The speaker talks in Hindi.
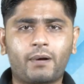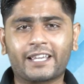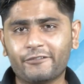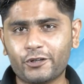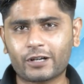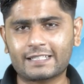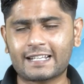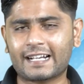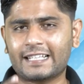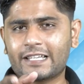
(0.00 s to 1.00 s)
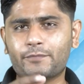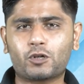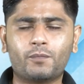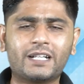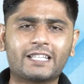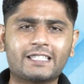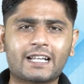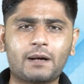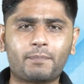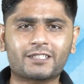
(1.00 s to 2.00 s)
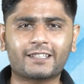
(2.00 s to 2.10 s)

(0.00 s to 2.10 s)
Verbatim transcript: बाकी वीडियो कैसा लगा ये भी कॉमेंट कीजिएगा